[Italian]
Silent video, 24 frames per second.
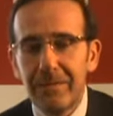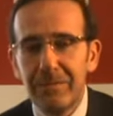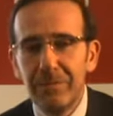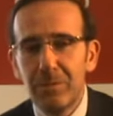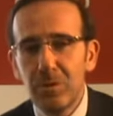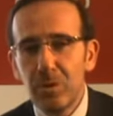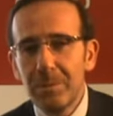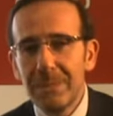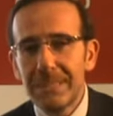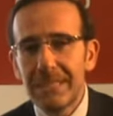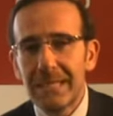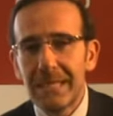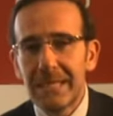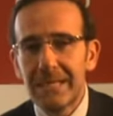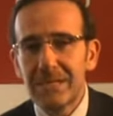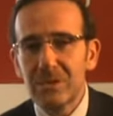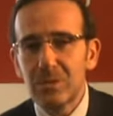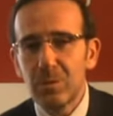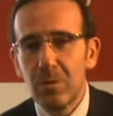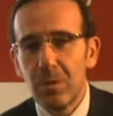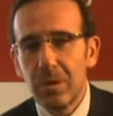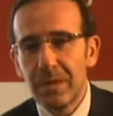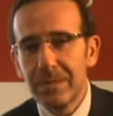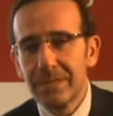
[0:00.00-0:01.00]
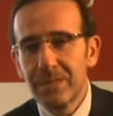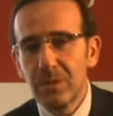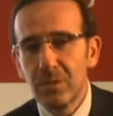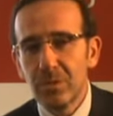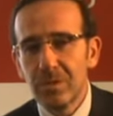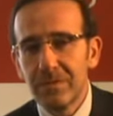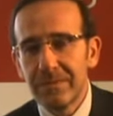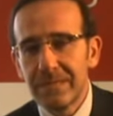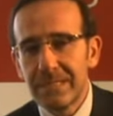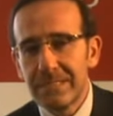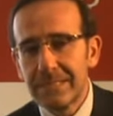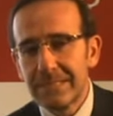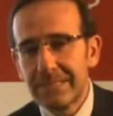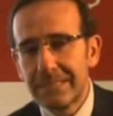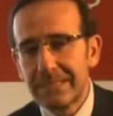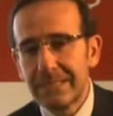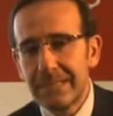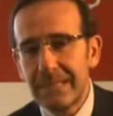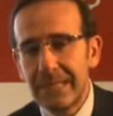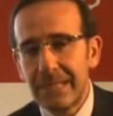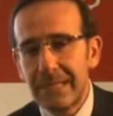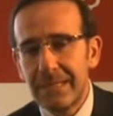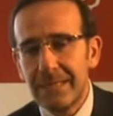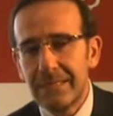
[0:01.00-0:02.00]
riforma della scuola e
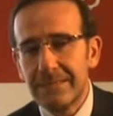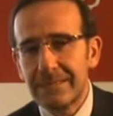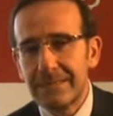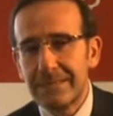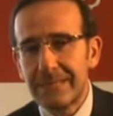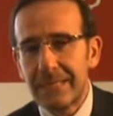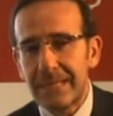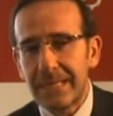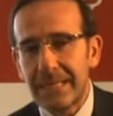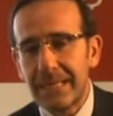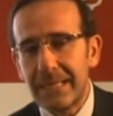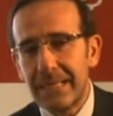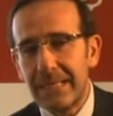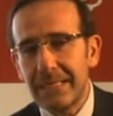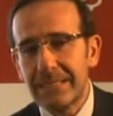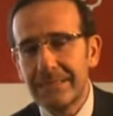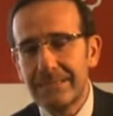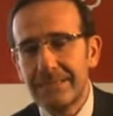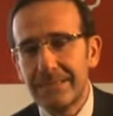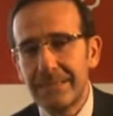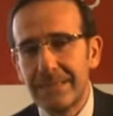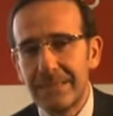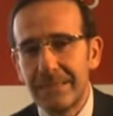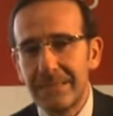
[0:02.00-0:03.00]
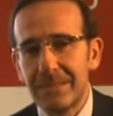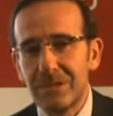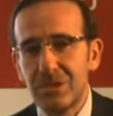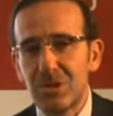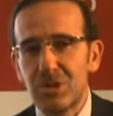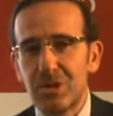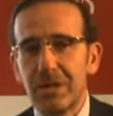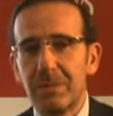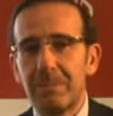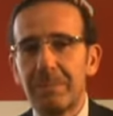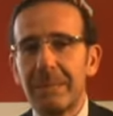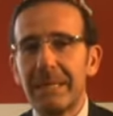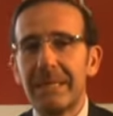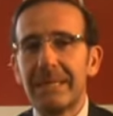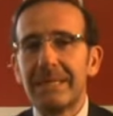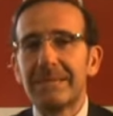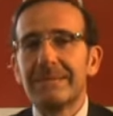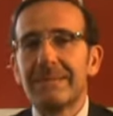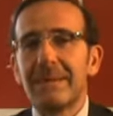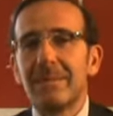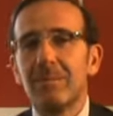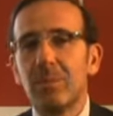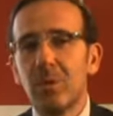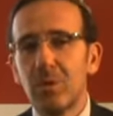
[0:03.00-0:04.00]
dell'università, targata
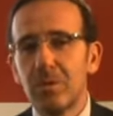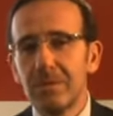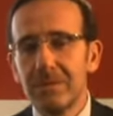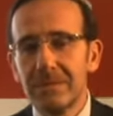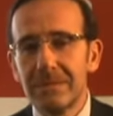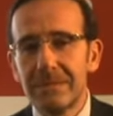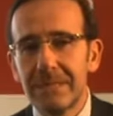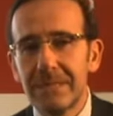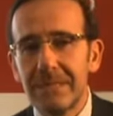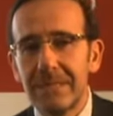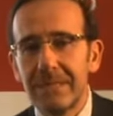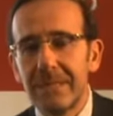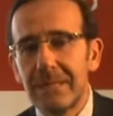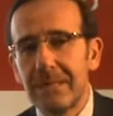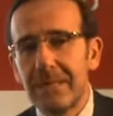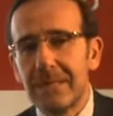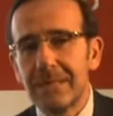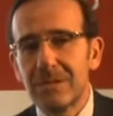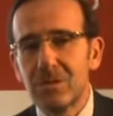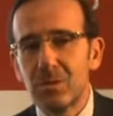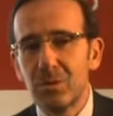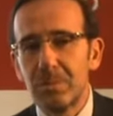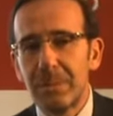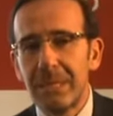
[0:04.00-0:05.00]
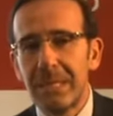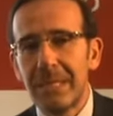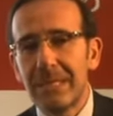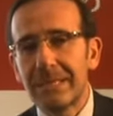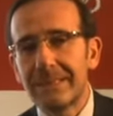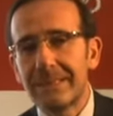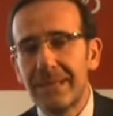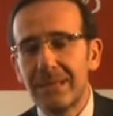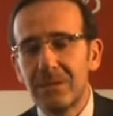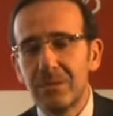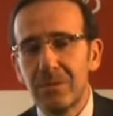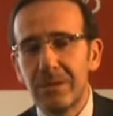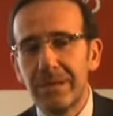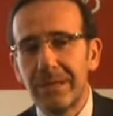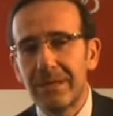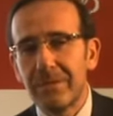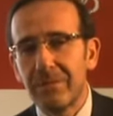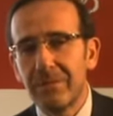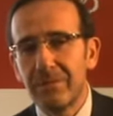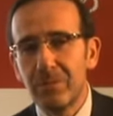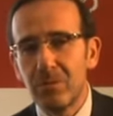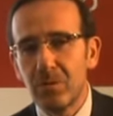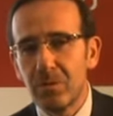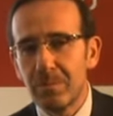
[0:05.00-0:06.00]
Gelmini-Tremonti, assomiglia tanto alla
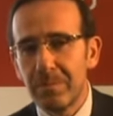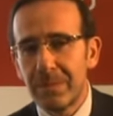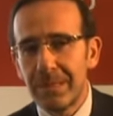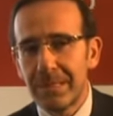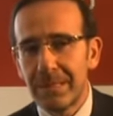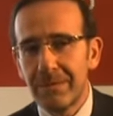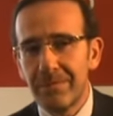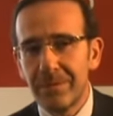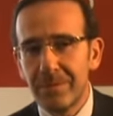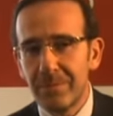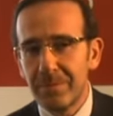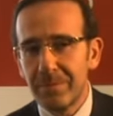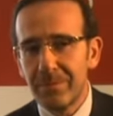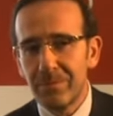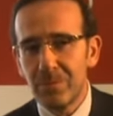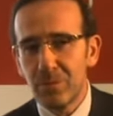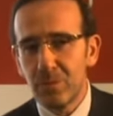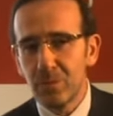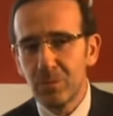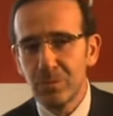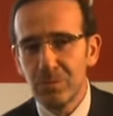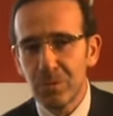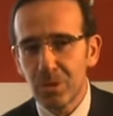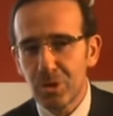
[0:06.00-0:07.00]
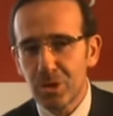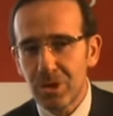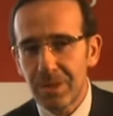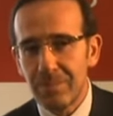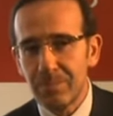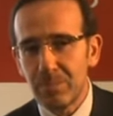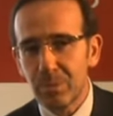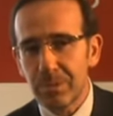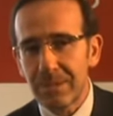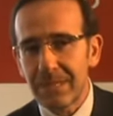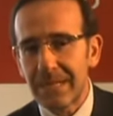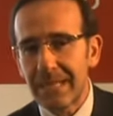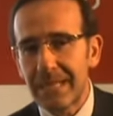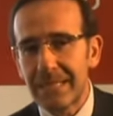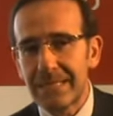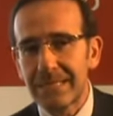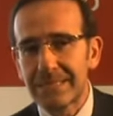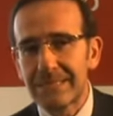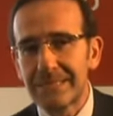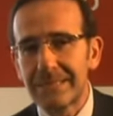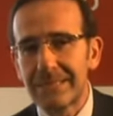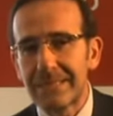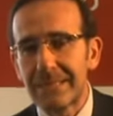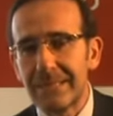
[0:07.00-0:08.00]
riforma che avrebbe voluto Gian
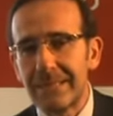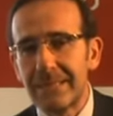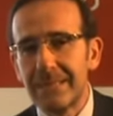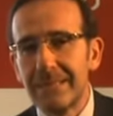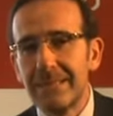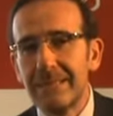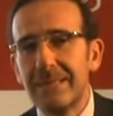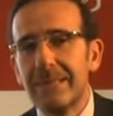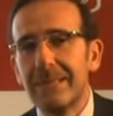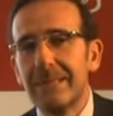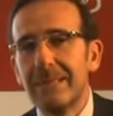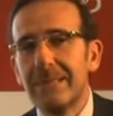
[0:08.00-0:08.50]
Burrasca.